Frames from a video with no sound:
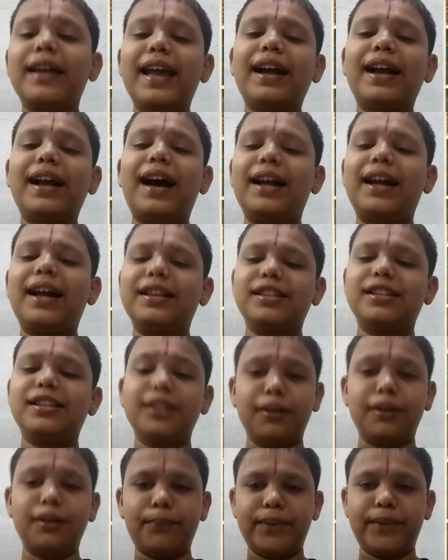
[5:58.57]
ஏகாதச
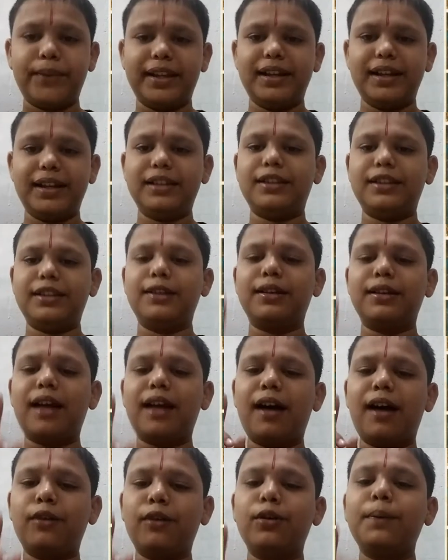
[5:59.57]
திருப்பதிகள்
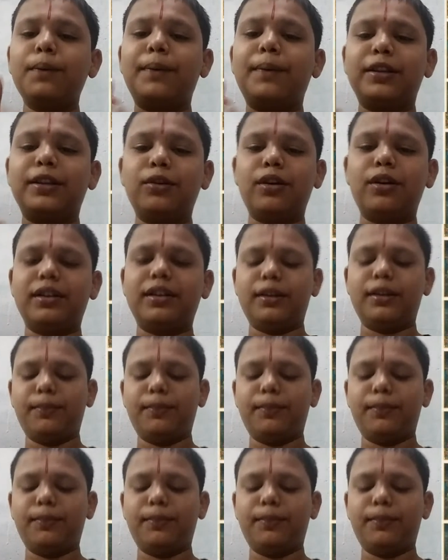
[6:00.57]
திருநாங்கூர் பதினோரு